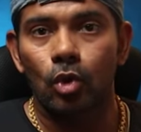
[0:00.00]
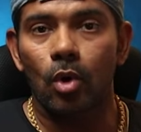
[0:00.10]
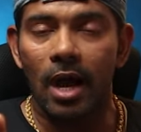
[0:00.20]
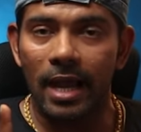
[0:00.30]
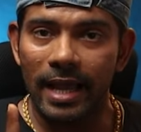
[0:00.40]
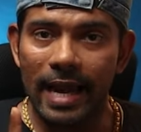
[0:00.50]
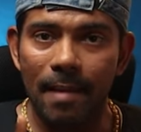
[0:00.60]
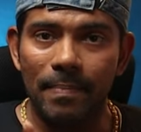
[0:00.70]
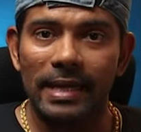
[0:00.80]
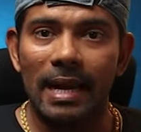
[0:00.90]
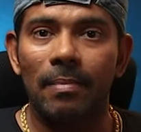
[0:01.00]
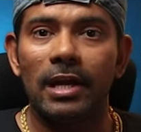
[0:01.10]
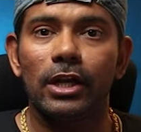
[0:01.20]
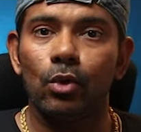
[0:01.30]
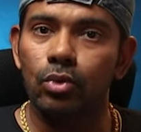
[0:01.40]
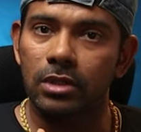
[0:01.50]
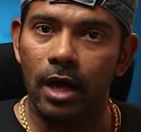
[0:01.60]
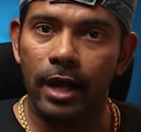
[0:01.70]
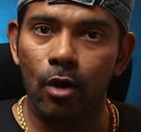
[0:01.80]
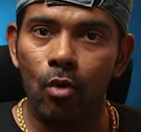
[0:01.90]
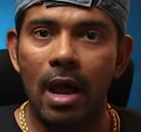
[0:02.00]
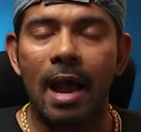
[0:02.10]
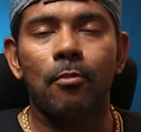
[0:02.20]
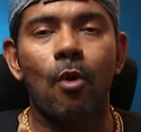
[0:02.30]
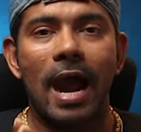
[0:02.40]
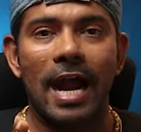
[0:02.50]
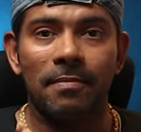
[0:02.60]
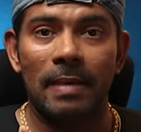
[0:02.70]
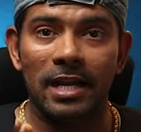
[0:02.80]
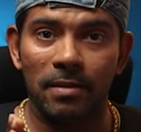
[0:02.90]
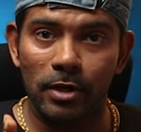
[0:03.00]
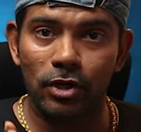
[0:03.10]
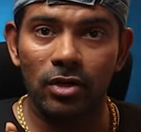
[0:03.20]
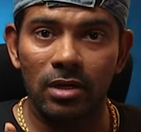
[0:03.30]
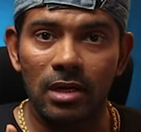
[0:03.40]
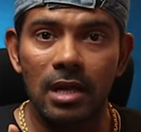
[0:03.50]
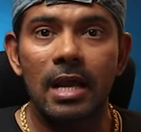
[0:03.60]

तो अगर आप ये टैबलेट यूज़ कर रहे हो आपको हार्ट पाल्टिपेशन